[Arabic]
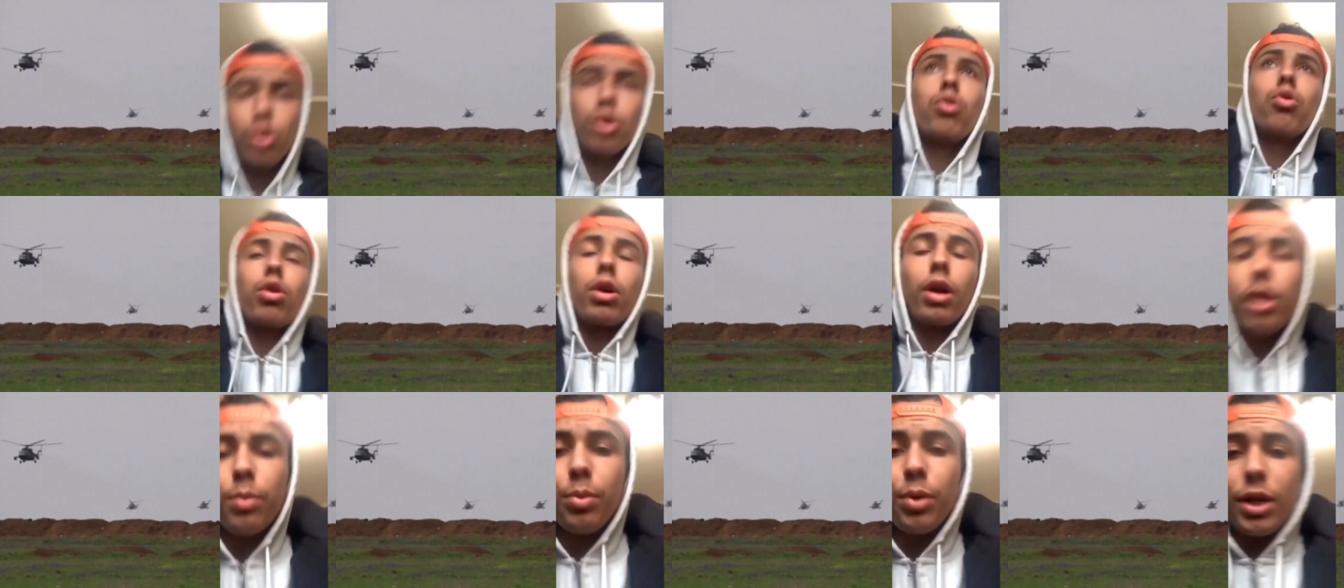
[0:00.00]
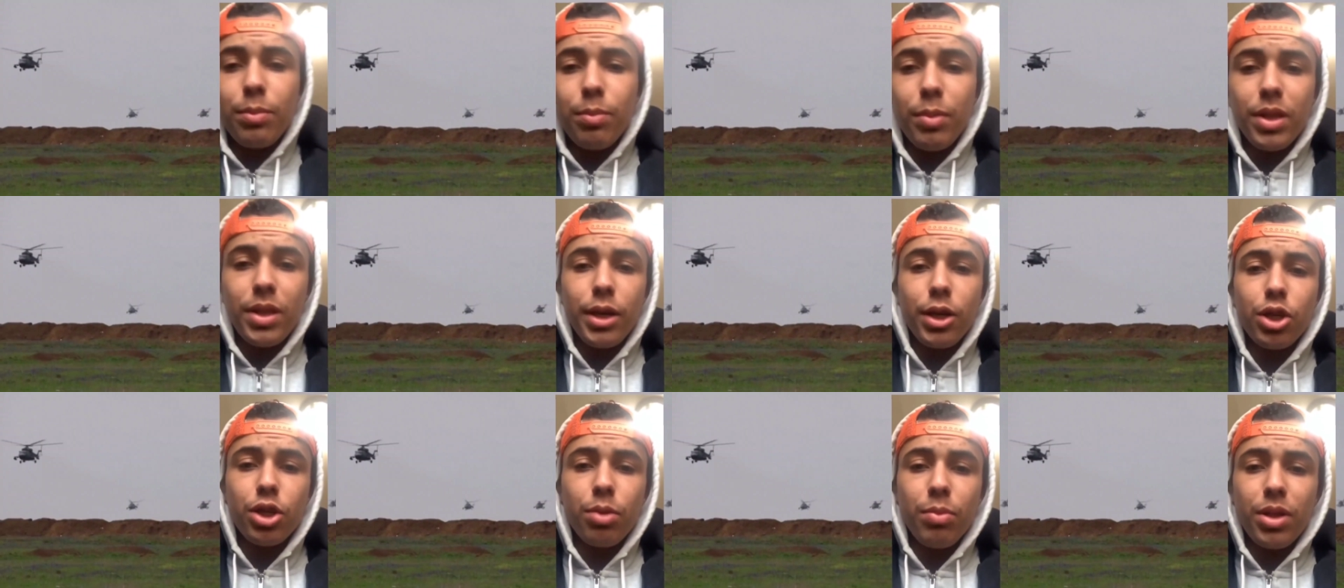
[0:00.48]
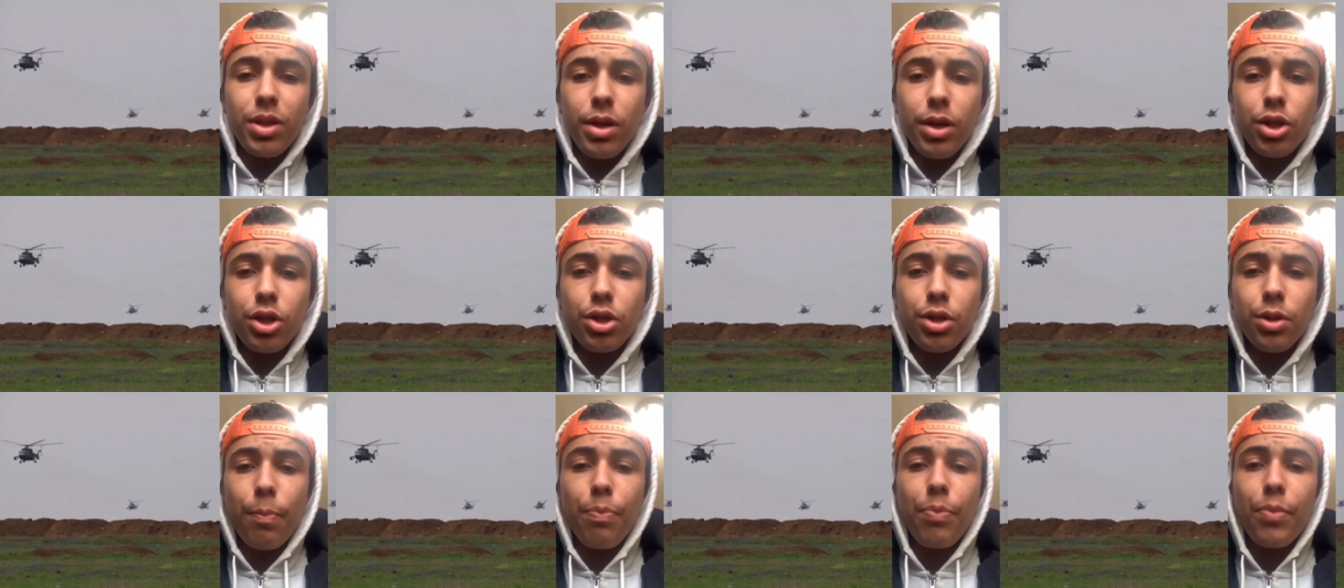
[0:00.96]
كيقول لك ان بنادم ما داش ما
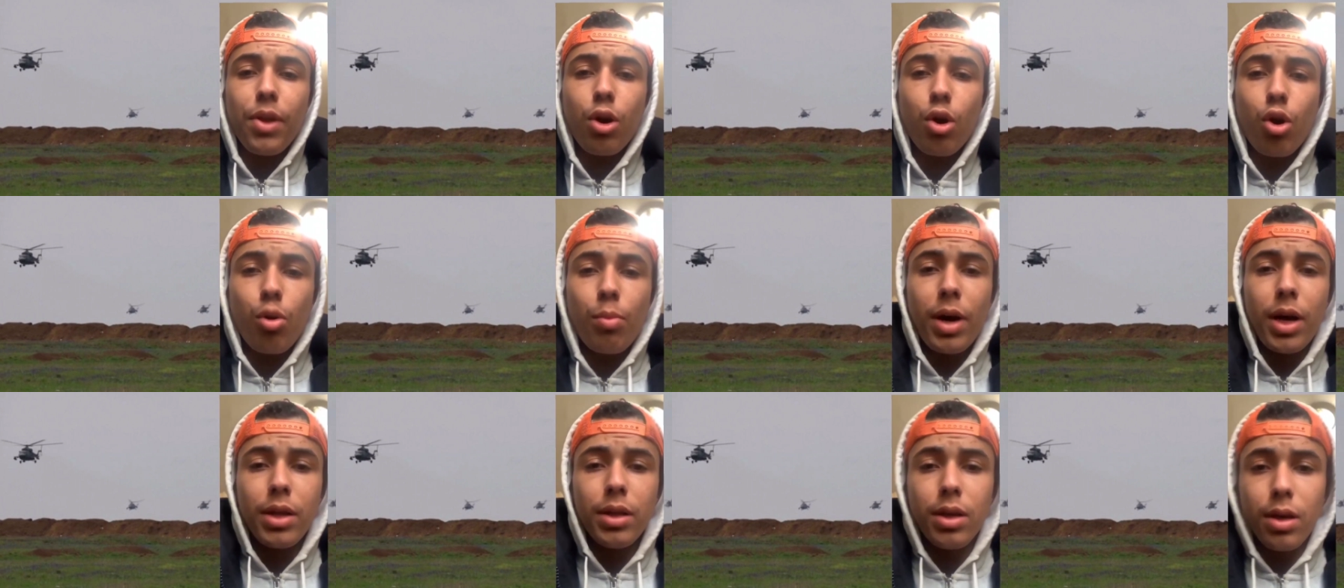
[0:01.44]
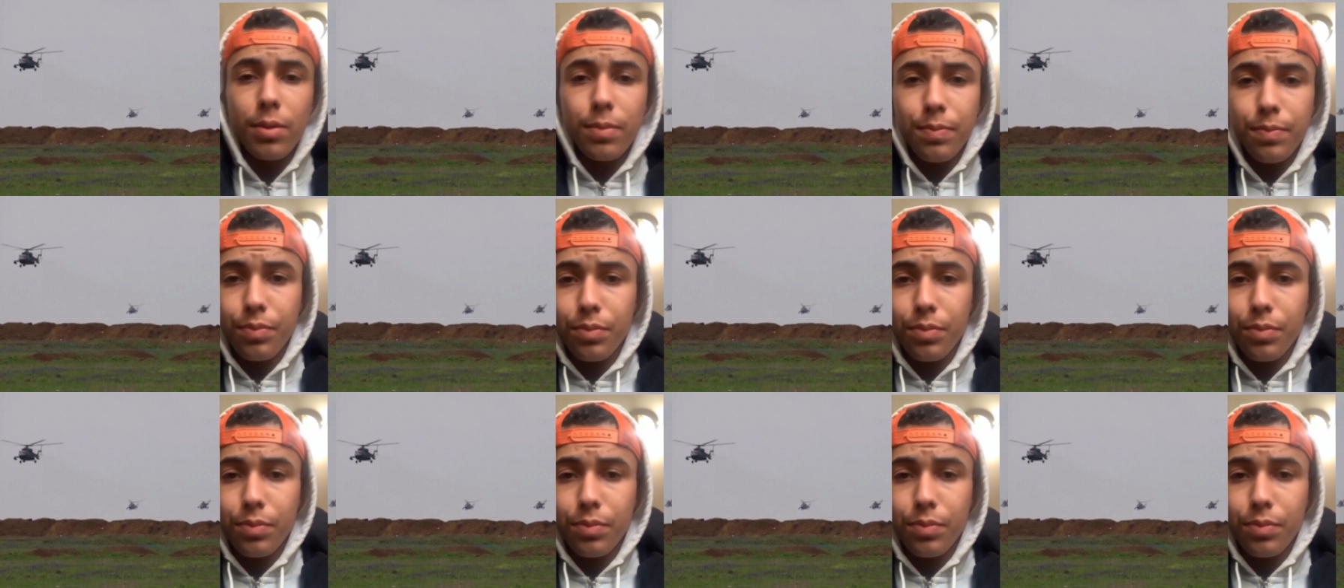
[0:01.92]
داش رومانيا